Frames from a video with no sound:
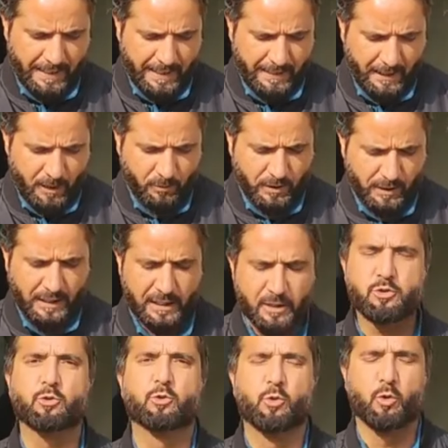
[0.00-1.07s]
भी एक एनकाउंटर
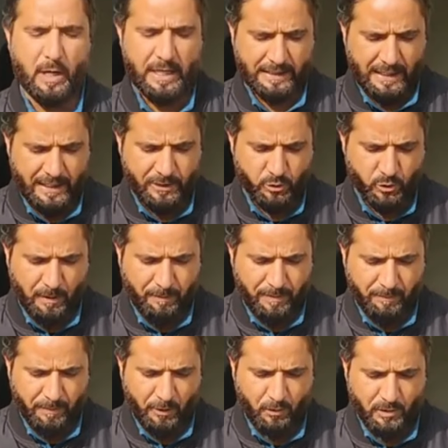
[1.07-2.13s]
कल शुरू हुआ था जो
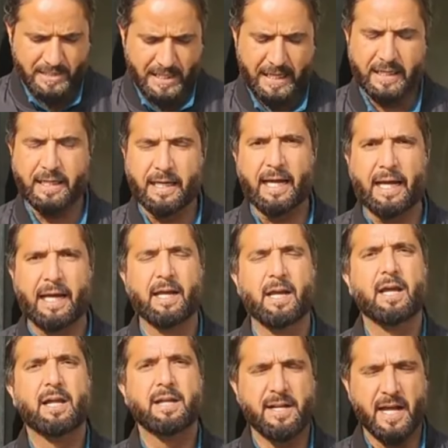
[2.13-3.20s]
अभी बिल्कुल जारी है
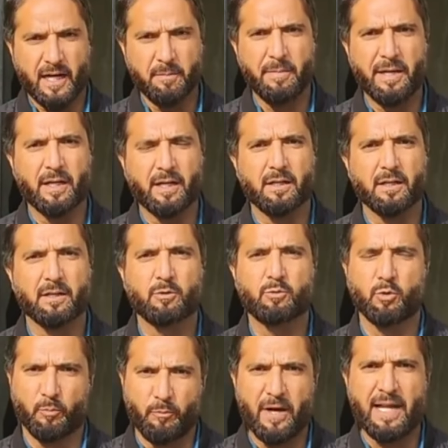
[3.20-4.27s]
नगमर्ग
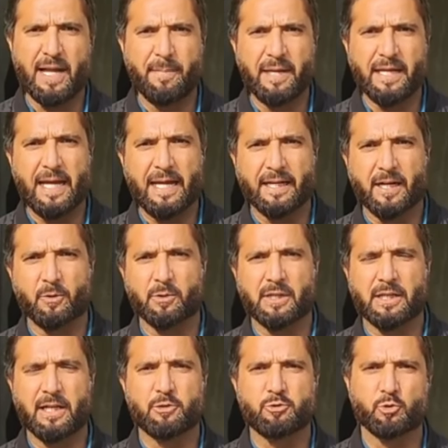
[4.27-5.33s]
कुपवारा में ये
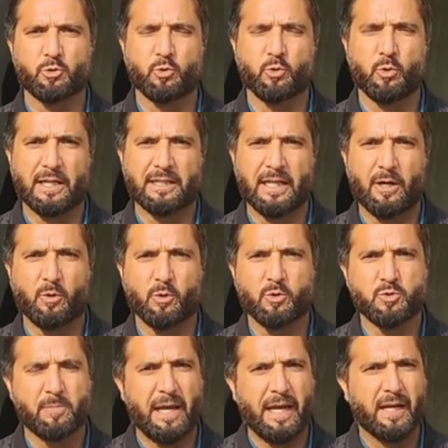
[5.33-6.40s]
एनकाउंटर कल शुरू हुआ था और
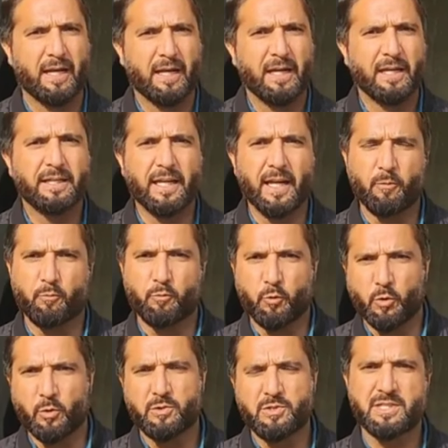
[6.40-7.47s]
उसमें ये
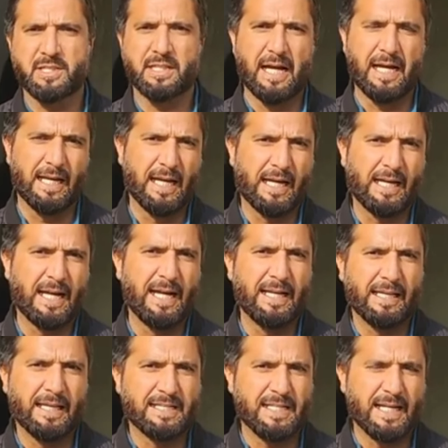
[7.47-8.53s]
वुड्स का इलाका
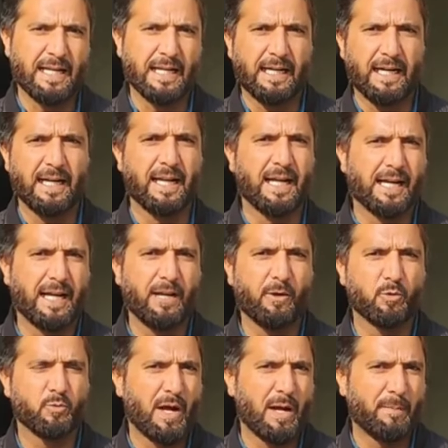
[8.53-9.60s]
यानी कि जंगल का इलाका है
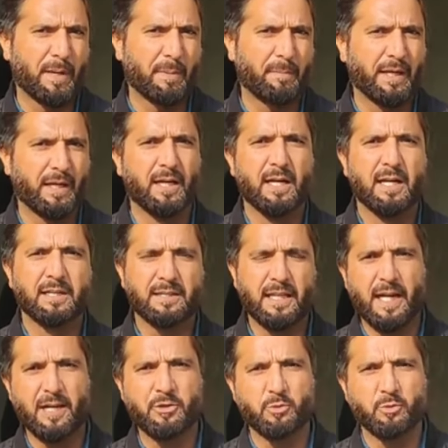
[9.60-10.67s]
और वहां पर भी
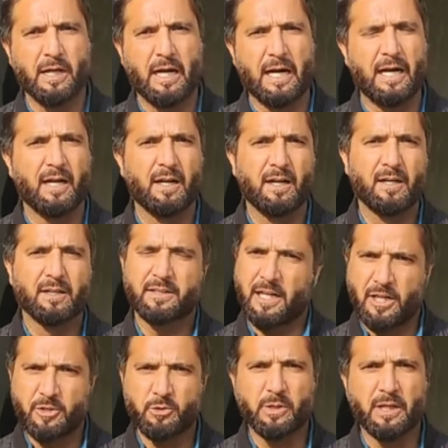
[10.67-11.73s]
तलाशियों का
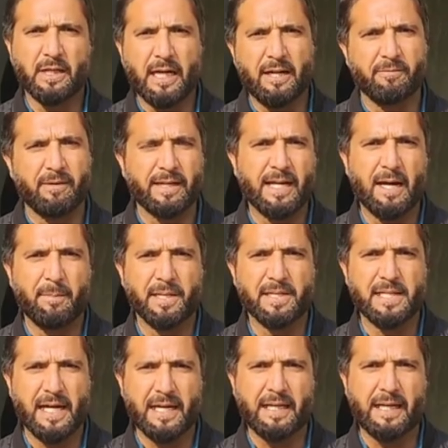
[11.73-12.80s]
तलाशों की कार्रवाइयां
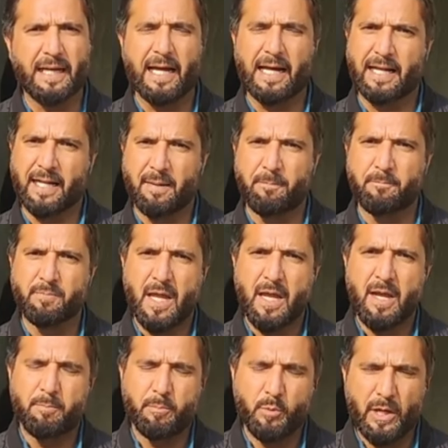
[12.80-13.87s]
अभी जारी है अगर हम
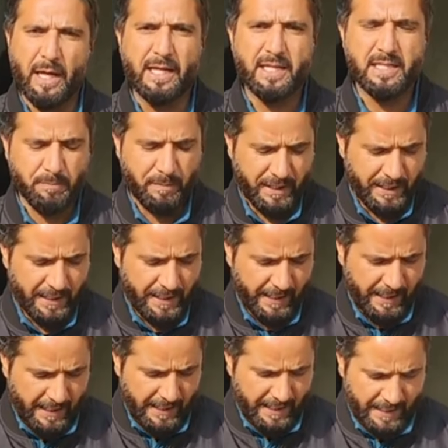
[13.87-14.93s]
पूरे इस
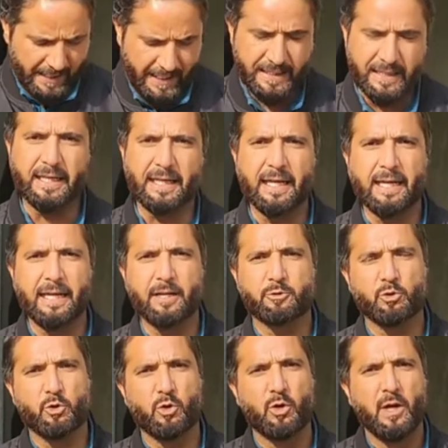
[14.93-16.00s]
महीने का खाका देखेंगे
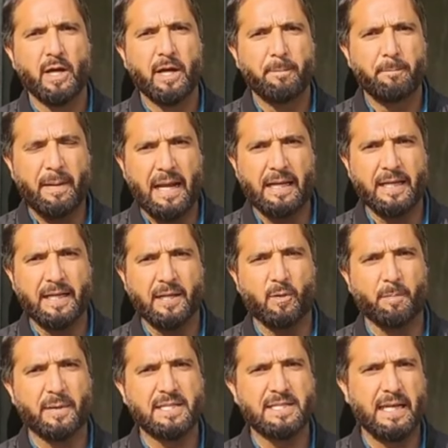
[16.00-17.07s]
जो पहली
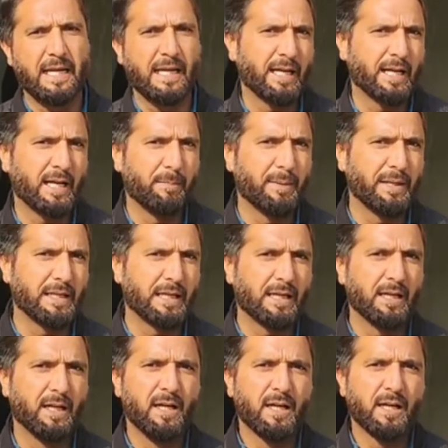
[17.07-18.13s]
नवंबर से लेकर अभी
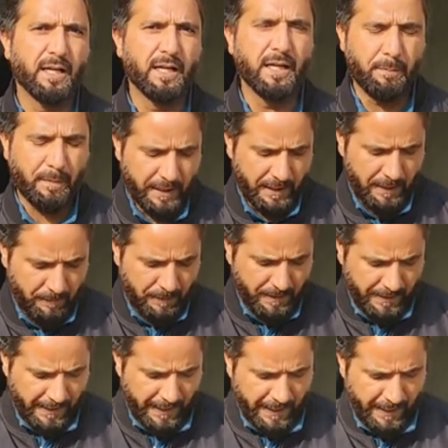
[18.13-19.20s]
तक करीब करीब
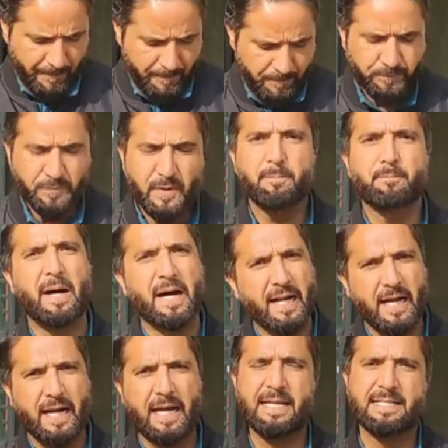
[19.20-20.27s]
ये
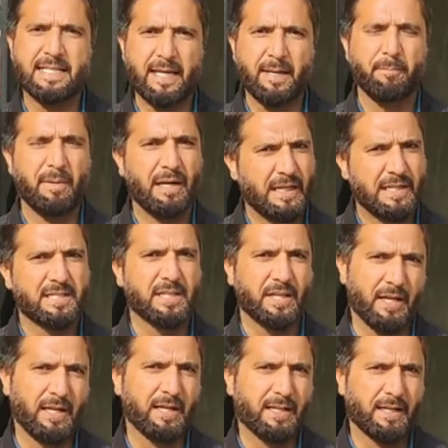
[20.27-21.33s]
बारह ऐसे मिल्टन
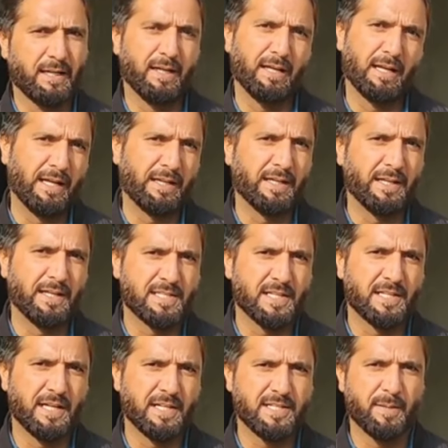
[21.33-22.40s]
से रिलेटेड
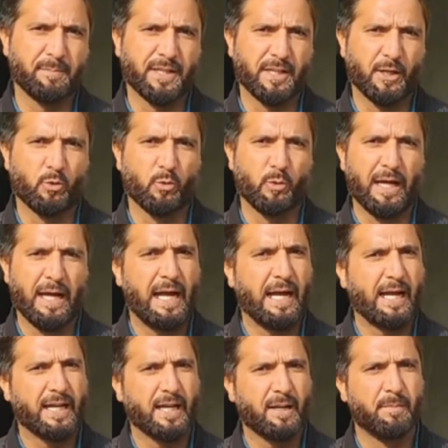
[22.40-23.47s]
इंसिडेंट्स अभी तक हुए हैं
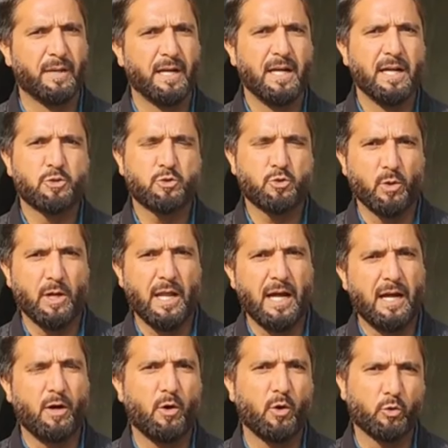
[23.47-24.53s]
अगर हम
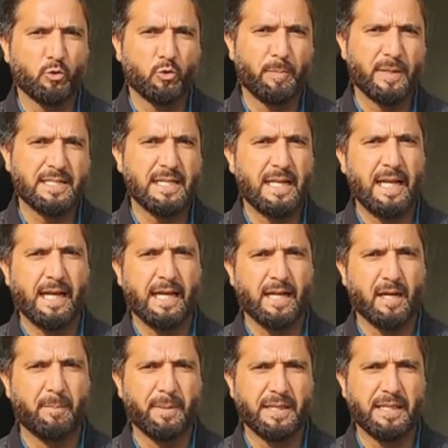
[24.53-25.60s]
16 अक्टूबर से
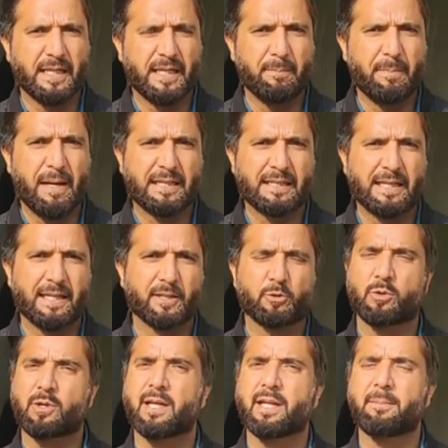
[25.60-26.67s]
लेकर अभी तक की बात
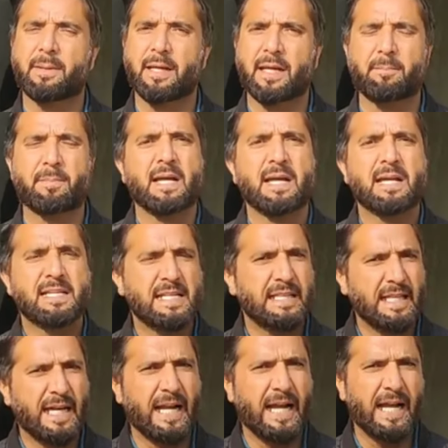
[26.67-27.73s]
करें तो करीब करीब
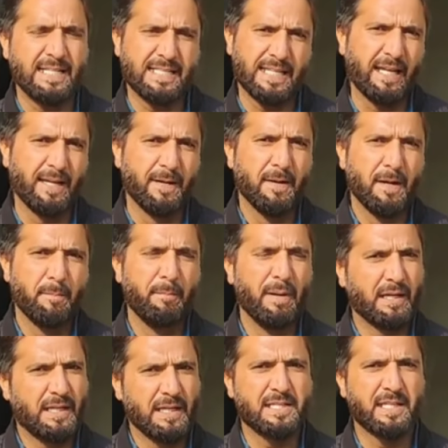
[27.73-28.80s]
सतारह ऐसे
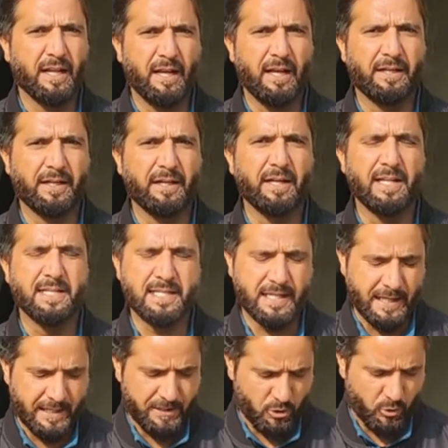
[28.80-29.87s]
मिल्टन से रिलेटेड
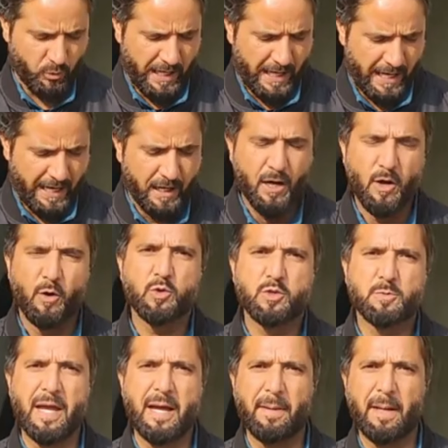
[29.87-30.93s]
इंसिडेंट्स हुए हैं
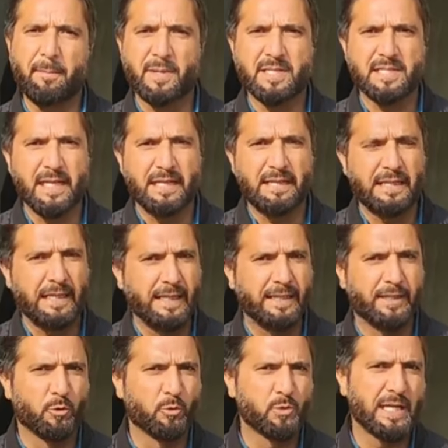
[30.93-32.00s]
उसमें हमने पिछले
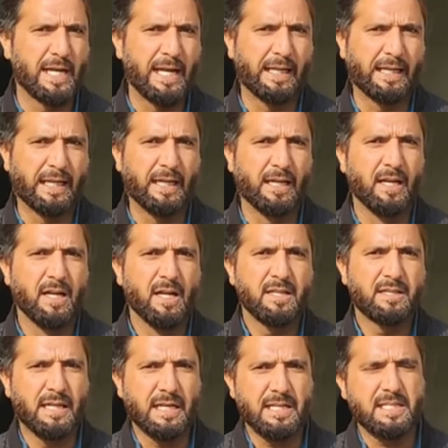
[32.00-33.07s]
तीन दिनों से यानी कि
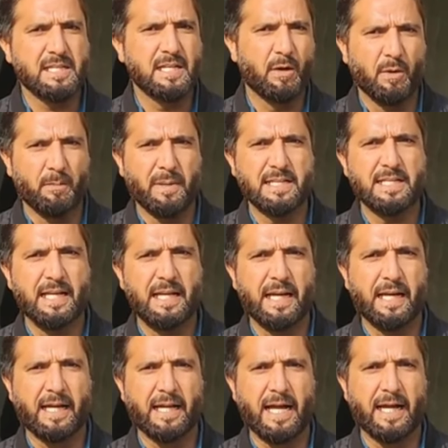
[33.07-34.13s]
10 नवंबर से
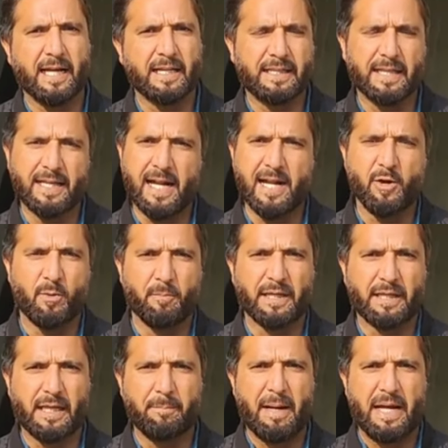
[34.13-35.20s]
लेकर अगर 13
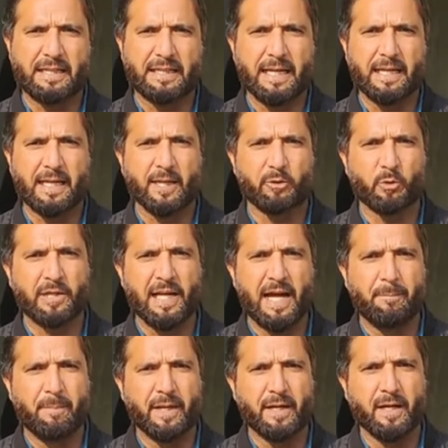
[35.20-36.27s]
नवंबर की बात करेंगे तो
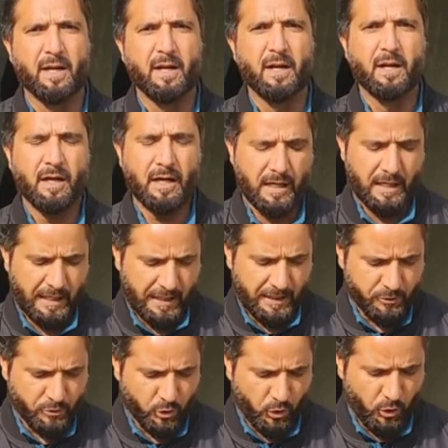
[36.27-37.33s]
यहाँ पर
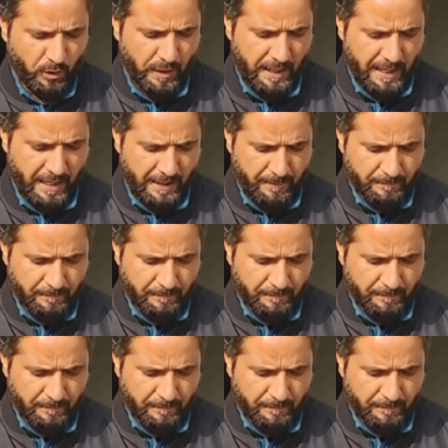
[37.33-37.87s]
जो